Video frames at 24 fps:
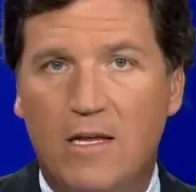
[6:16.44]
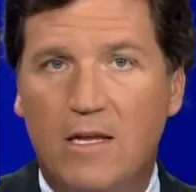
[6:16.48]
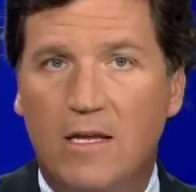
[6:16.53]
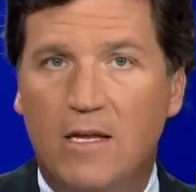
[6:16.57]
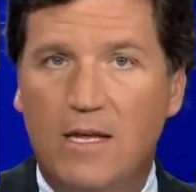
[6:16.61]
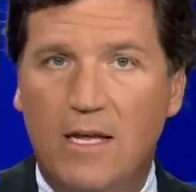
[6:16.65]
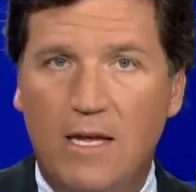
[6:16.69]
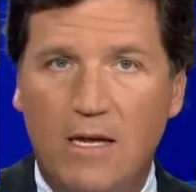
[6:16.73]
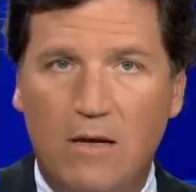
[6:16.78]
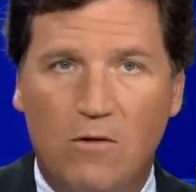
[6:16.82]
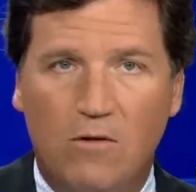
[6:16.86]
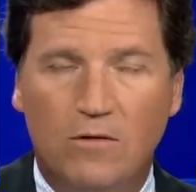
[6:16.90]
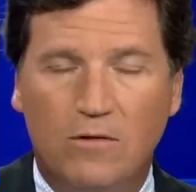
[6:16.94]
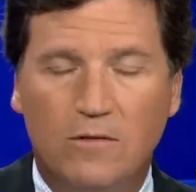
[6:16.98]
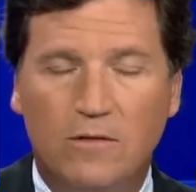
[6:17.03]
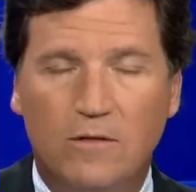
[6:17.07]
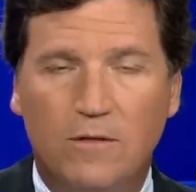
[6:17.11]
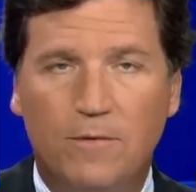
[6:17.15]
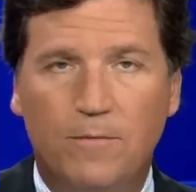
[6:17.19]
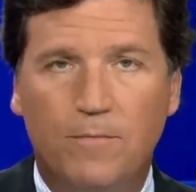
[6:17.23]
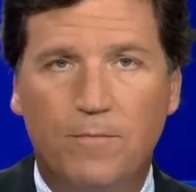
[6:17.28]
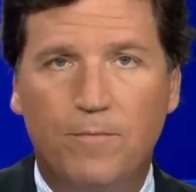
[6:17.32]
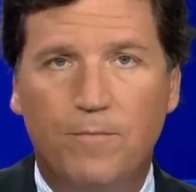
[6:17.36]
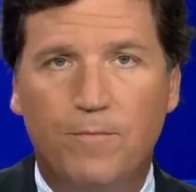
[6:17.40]
он убил.
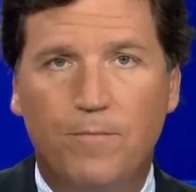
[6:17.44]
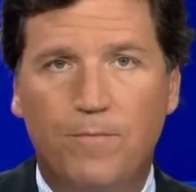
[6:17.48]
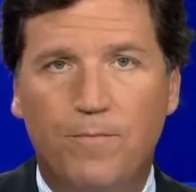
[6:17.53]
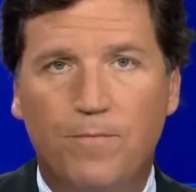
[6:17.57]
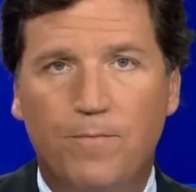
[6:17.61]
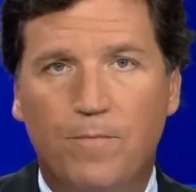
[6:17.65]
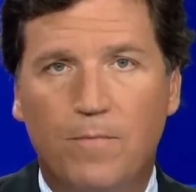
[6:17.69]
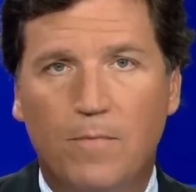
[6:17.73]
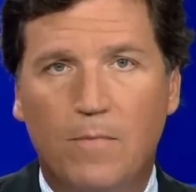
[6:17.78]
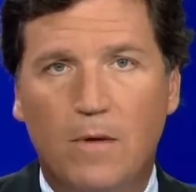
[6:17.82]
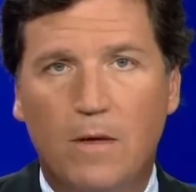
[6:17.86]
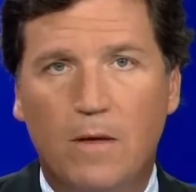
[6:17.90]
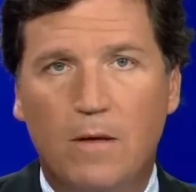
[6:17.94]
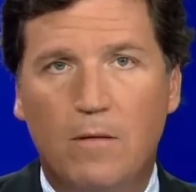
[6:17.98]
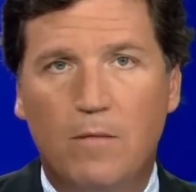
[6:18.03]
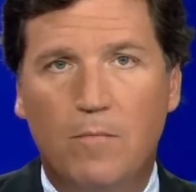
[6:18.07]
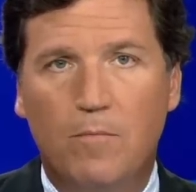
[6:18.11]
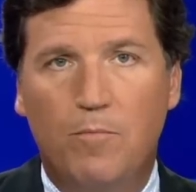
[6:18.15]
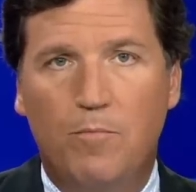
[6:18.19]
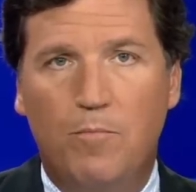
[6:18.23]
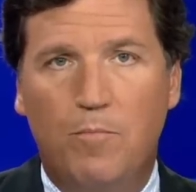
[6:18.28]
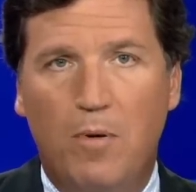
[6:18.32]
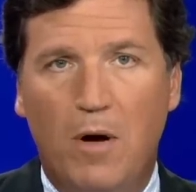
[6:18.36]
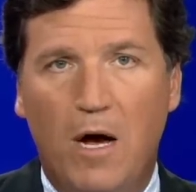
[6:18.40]

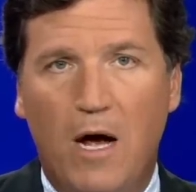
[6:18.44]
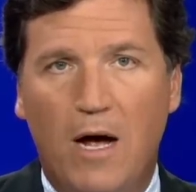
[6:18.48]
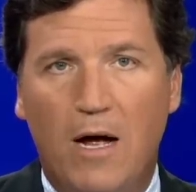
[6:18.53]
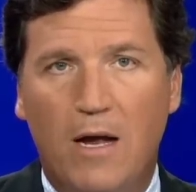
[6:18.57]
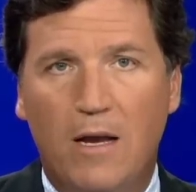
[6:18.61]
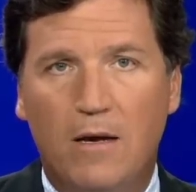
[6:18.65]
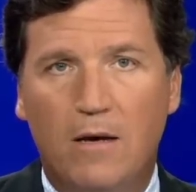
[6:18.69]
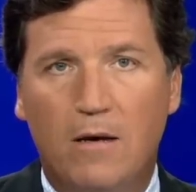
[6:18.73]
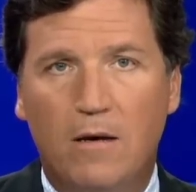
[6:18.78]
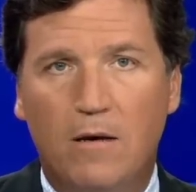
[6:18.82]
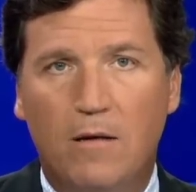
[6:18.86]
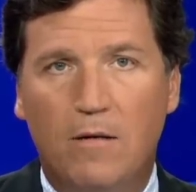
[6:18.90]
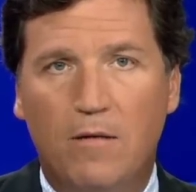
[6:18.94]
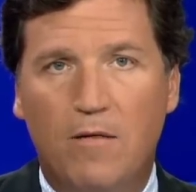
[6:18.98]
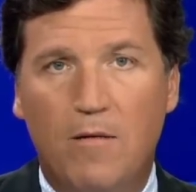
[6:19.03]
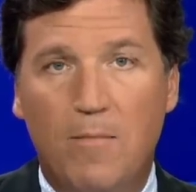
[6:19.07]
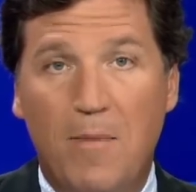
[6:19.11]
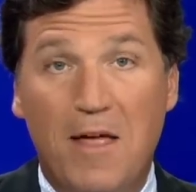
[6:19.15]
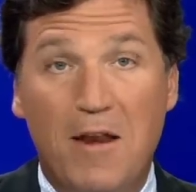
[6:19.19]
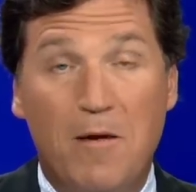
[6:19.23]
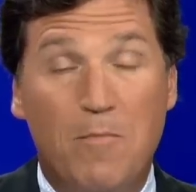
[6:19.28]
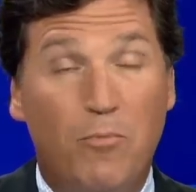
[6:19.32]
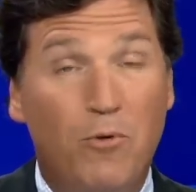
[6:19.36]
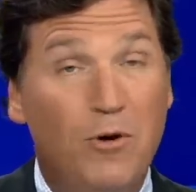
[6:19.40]
Но
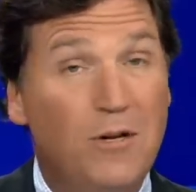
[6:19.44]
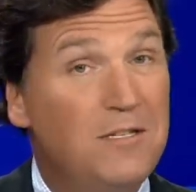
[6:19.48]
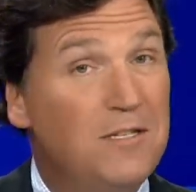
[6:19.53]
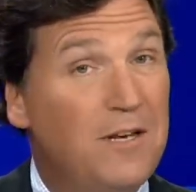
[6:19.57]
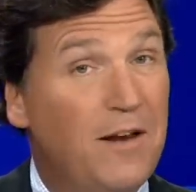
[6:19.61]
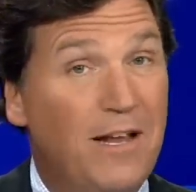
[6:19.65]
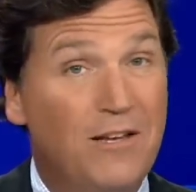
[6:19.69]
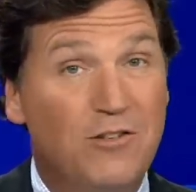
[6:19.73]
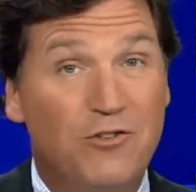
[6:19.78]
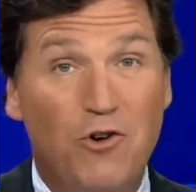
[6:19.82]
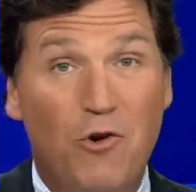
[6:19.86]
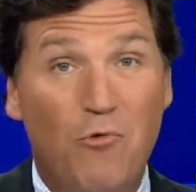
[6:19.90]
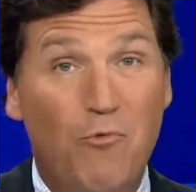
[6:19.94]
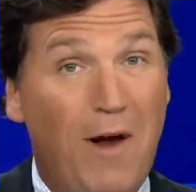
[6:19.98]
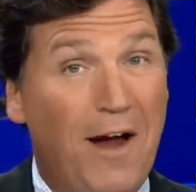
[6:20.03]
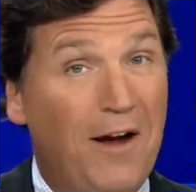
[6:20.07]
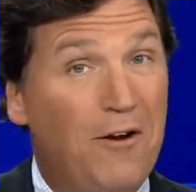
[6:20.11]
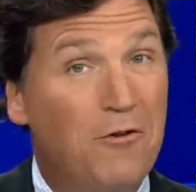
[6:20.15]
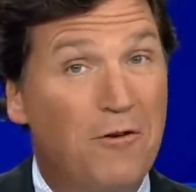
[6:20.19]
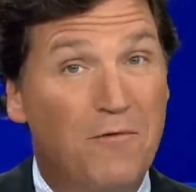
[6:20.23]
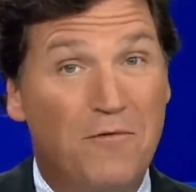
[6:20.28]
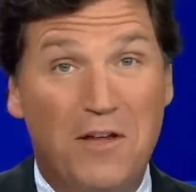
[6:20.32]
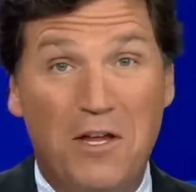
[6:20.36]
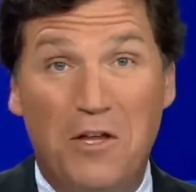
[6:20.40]
человек в тюрьме не
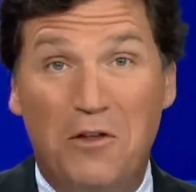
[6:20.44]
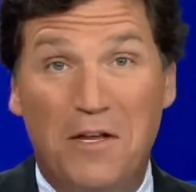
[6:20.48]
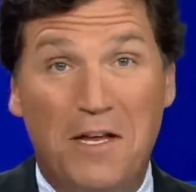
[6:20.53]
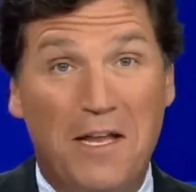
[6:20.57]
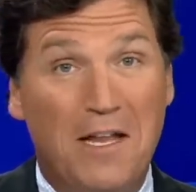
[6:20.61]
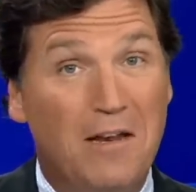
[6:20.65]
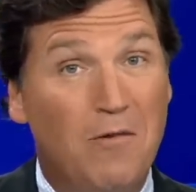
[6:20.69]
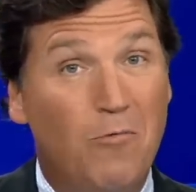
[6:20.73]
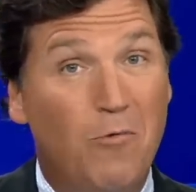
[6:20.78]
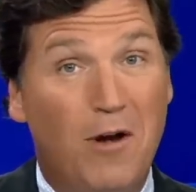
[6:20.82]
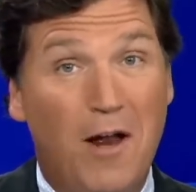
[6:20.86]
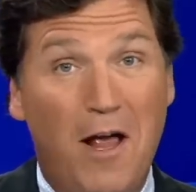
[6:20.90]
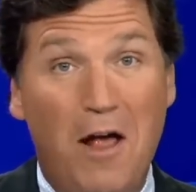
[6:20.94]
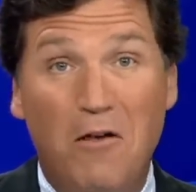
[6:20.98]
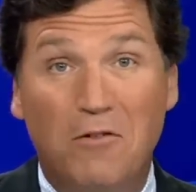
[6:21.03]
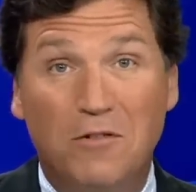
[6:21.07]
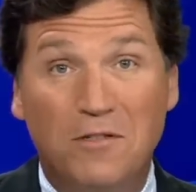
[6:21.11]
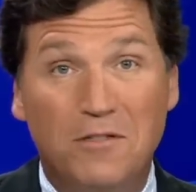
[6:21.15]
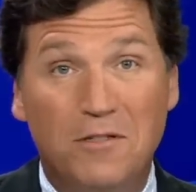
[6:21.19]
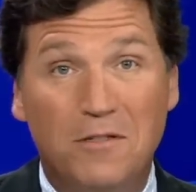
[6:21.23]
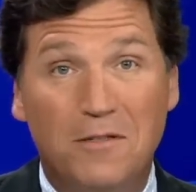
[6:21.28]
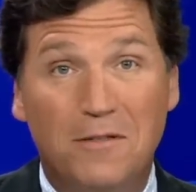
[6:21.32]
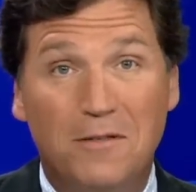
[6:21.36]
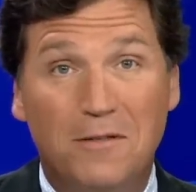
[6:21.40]
убивал кого-либо
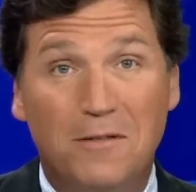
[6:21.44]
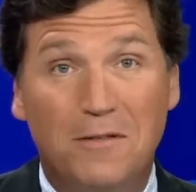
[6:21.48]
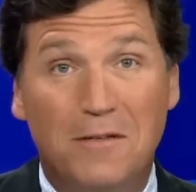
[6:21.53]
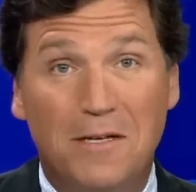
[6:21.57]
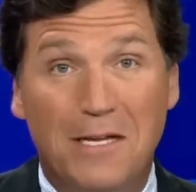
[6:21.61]
еще.